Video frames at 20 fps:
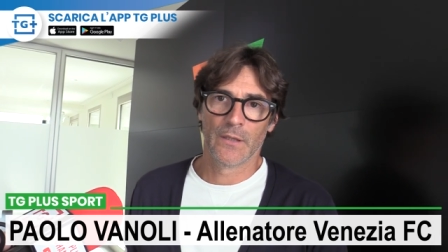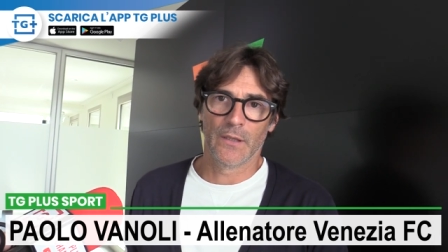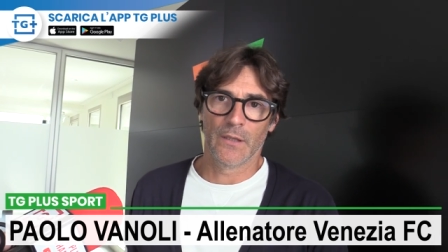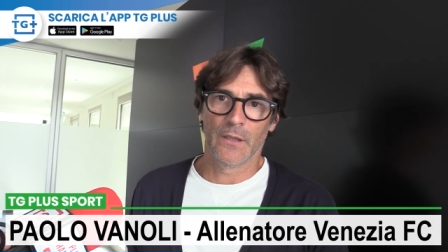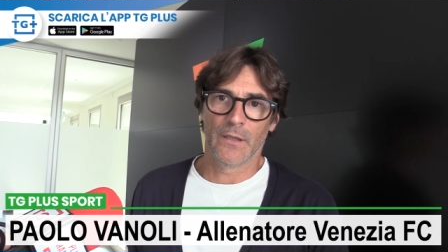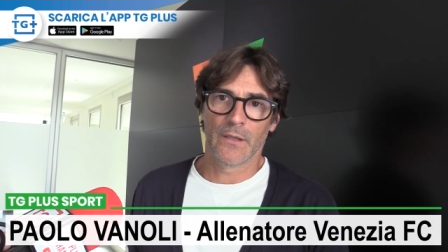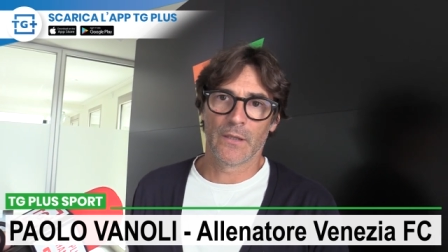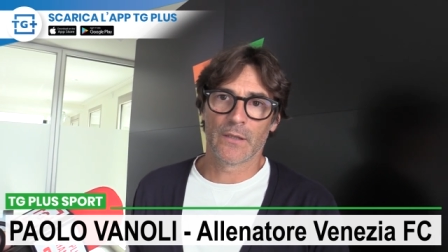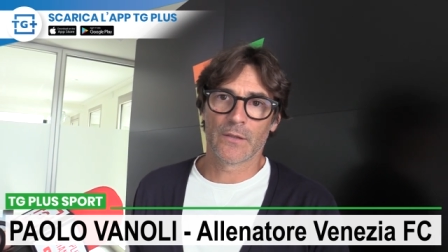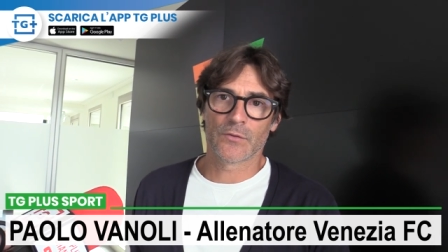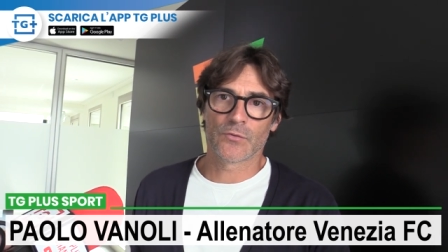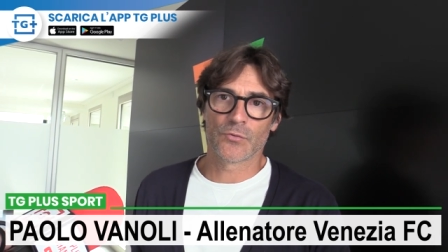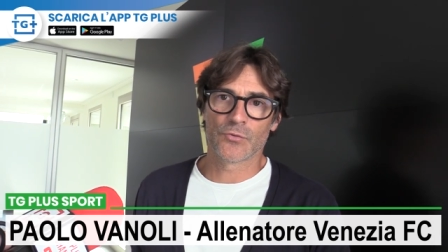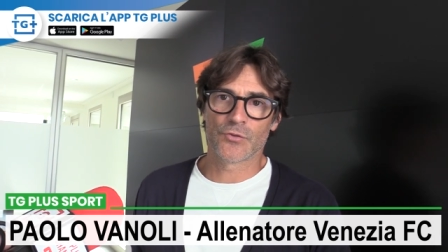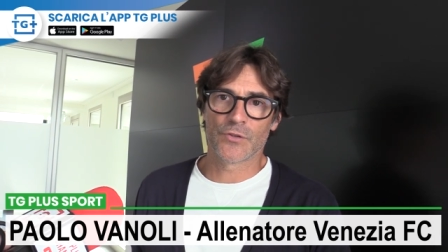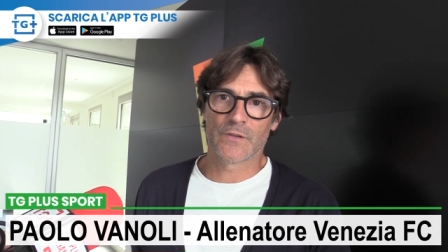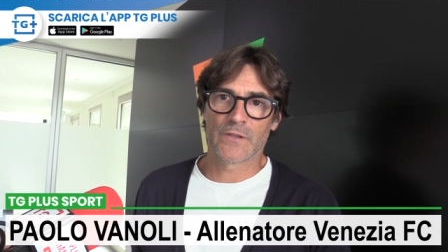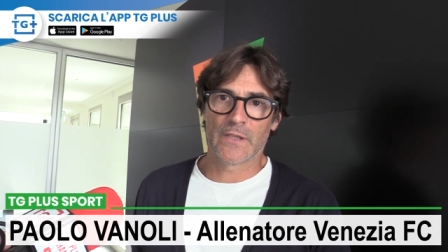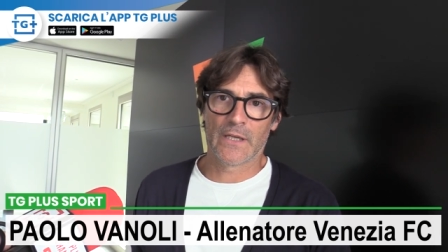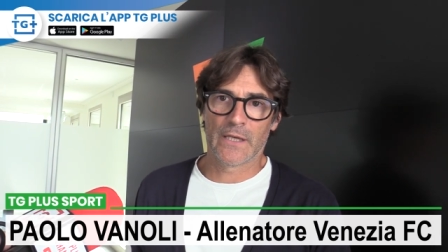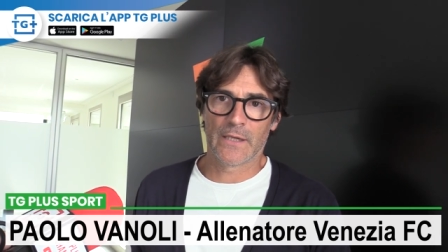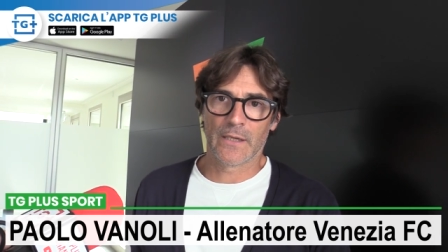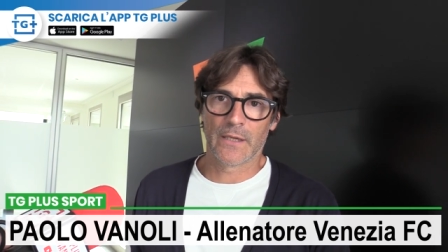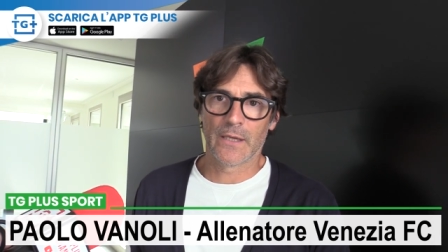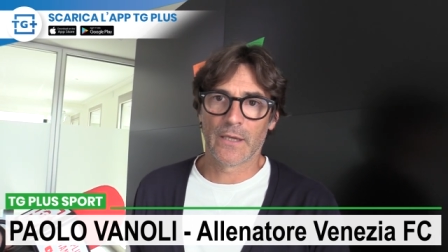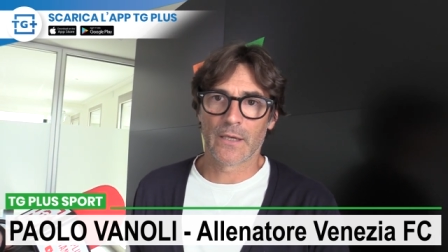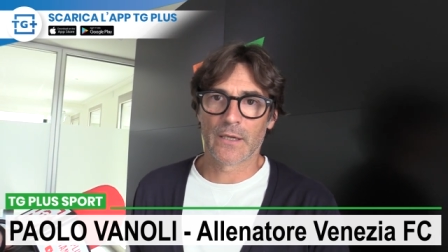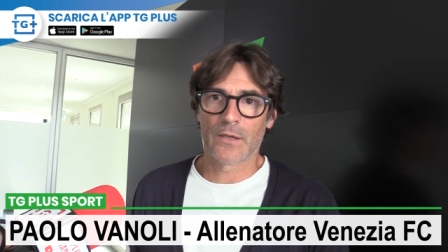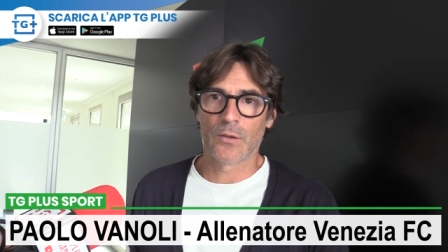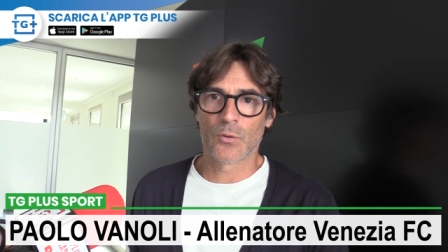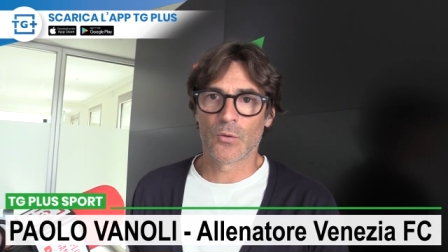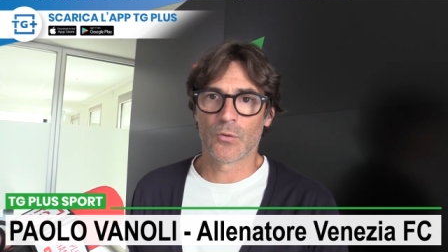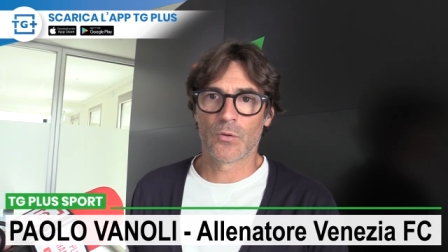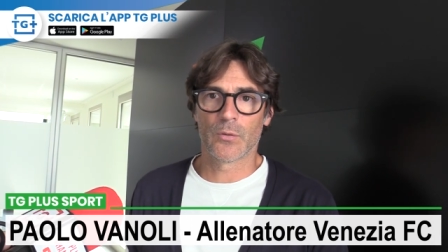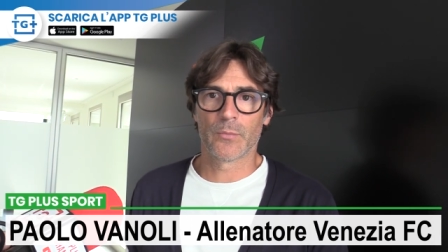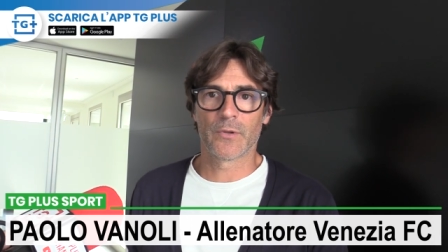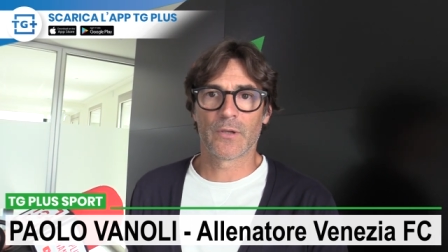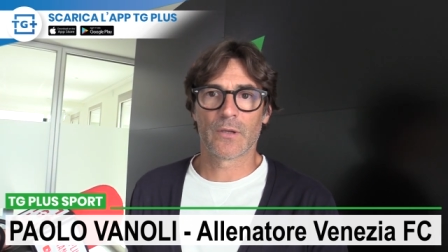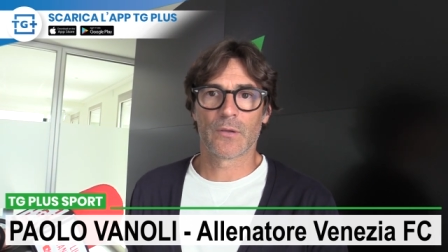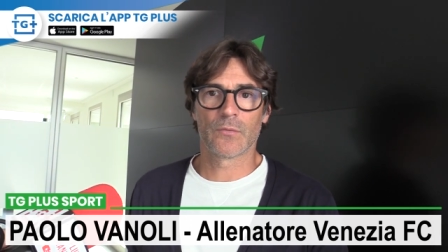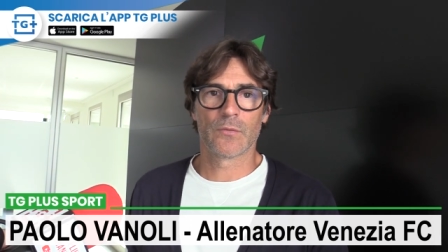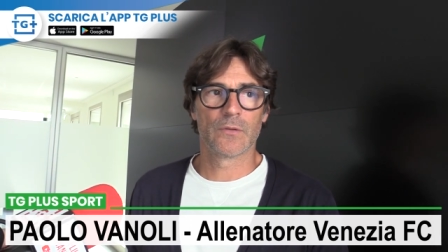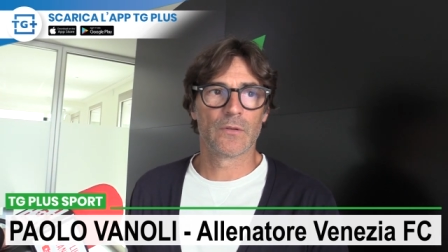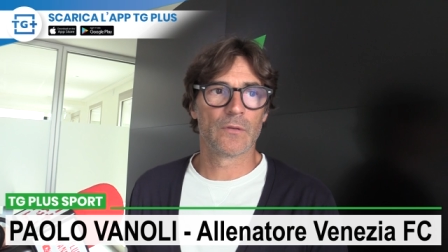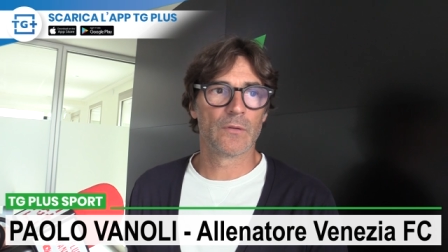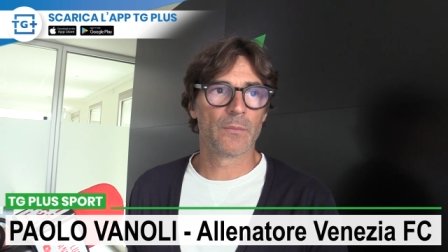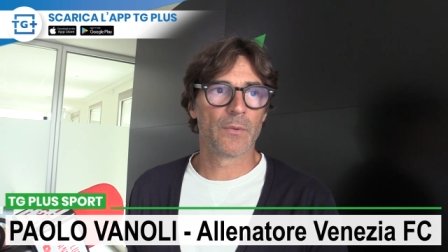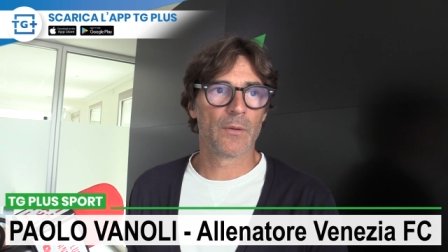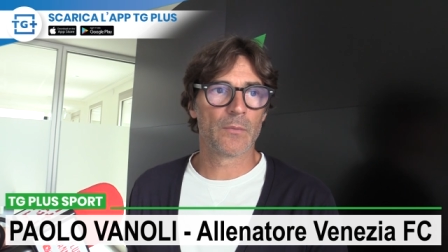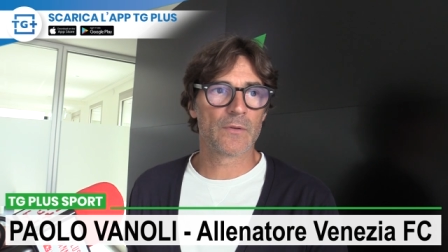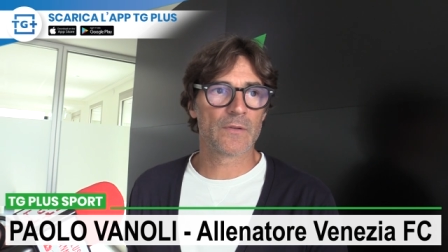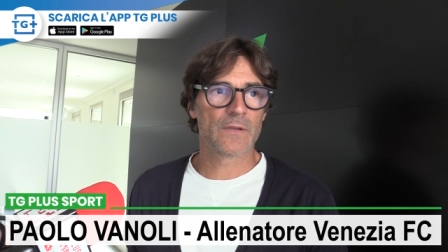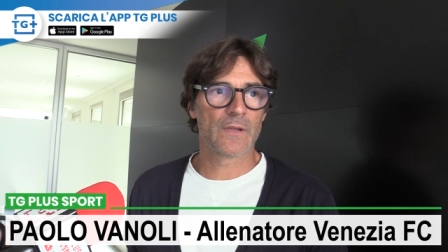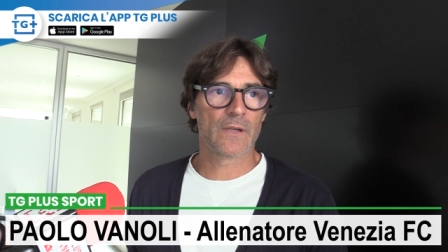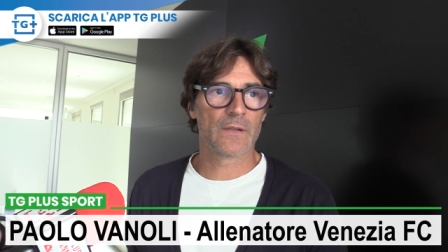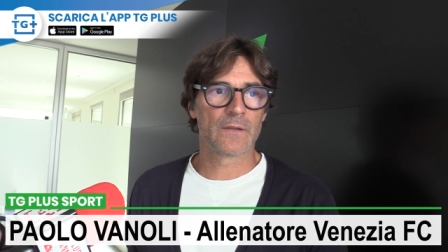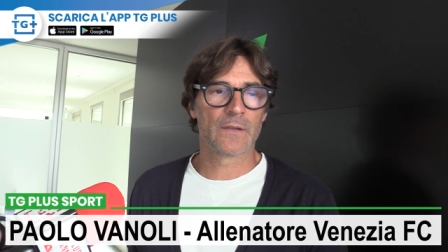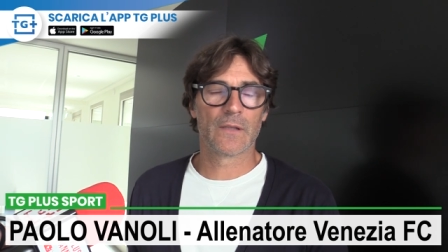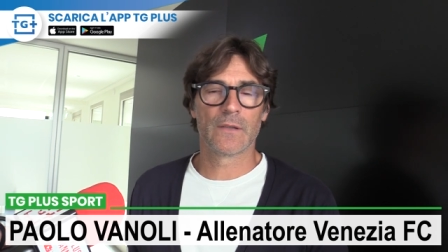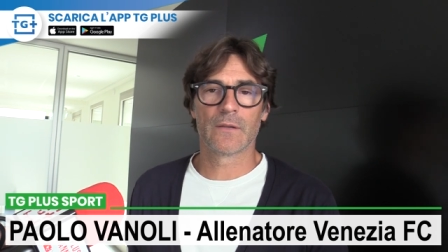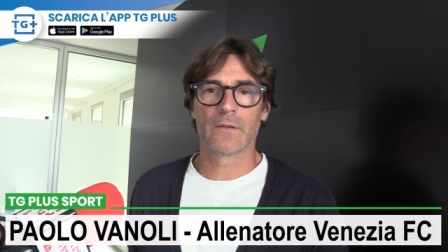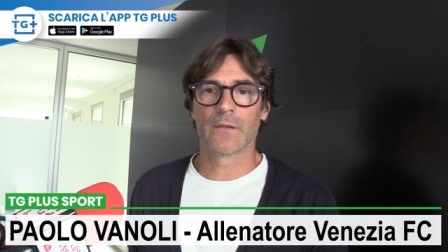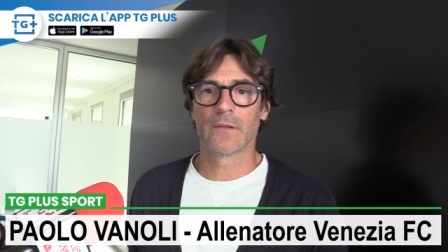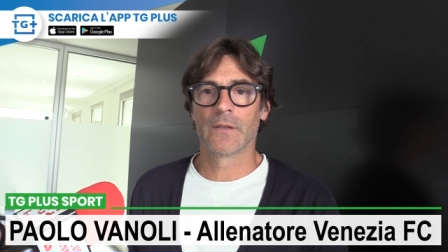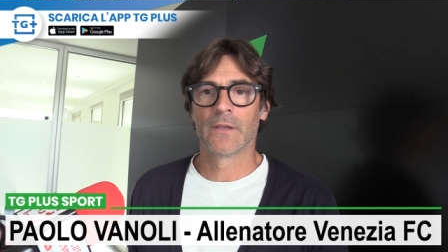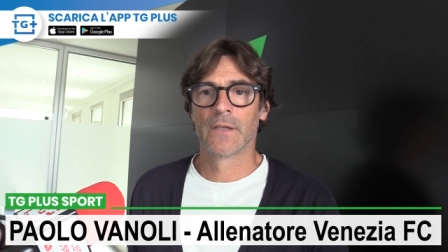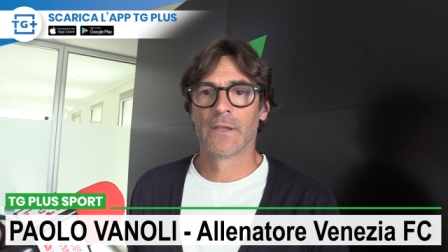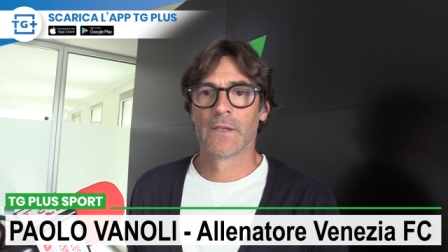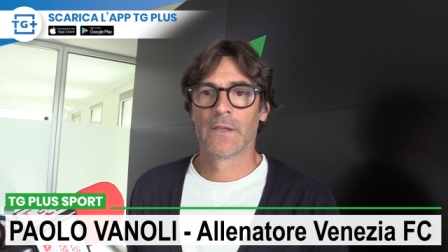eh, societaria, anche economica, quindi dobbiamo stare attenti